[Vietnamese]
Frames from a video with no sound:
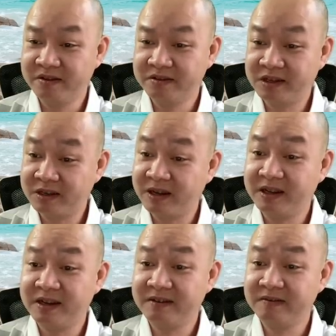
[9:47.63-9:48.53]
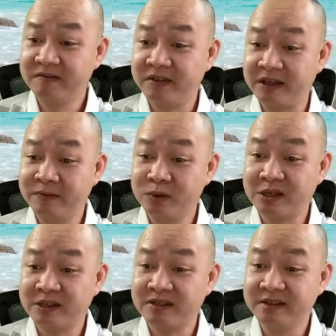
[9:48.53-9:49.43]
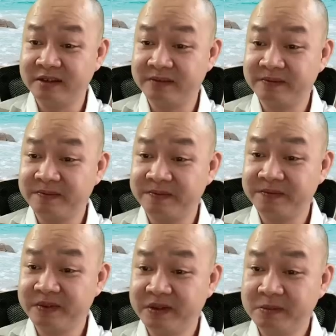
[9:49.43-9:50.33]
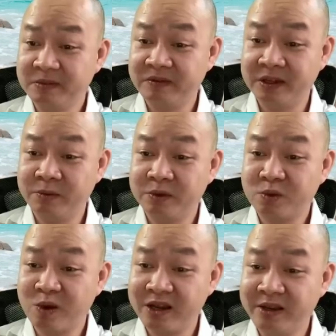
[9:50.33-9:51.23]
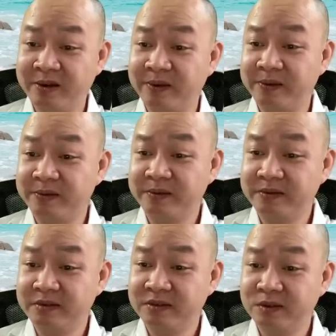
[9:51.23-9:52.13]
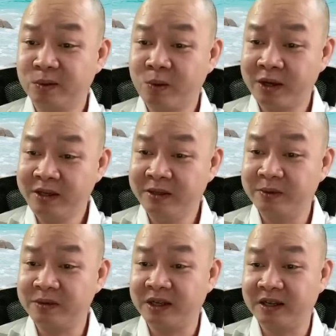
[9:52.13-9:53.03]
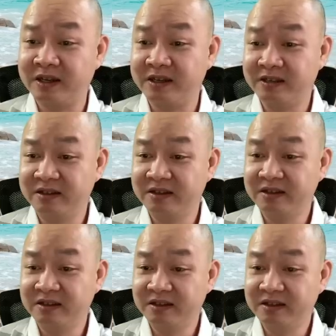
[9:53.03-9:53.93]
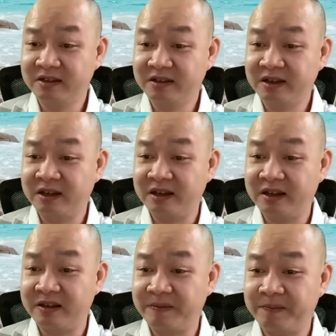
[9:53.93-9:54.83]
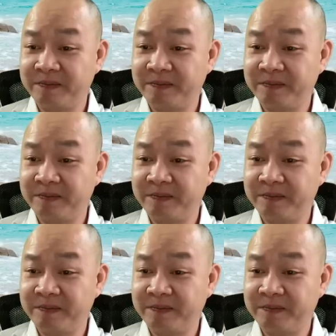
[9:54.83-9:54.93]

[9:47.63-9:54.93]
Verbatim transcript: rất gay gắt về cái vụ Sao Thái Dương, bởi vì ông ấy quá hiểu, quá hiểu rằng là là là